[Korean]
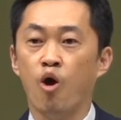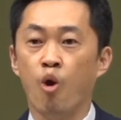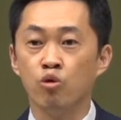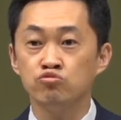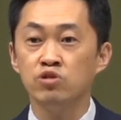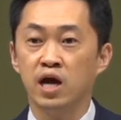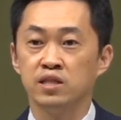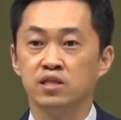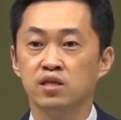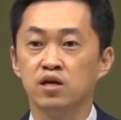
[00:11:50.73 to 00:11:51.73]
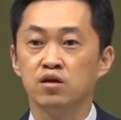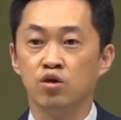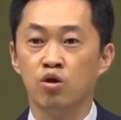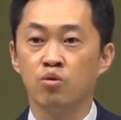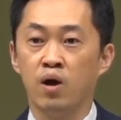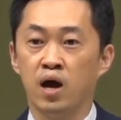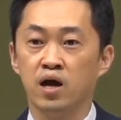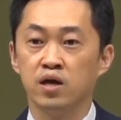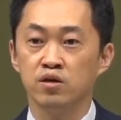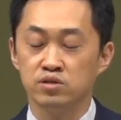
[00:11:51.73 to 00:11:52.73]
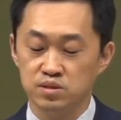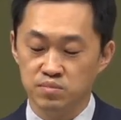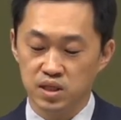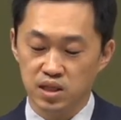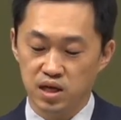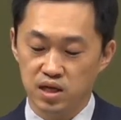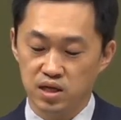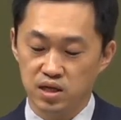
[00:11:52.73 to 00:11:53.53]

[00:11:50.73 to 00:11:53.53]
억울한 결과였습니다.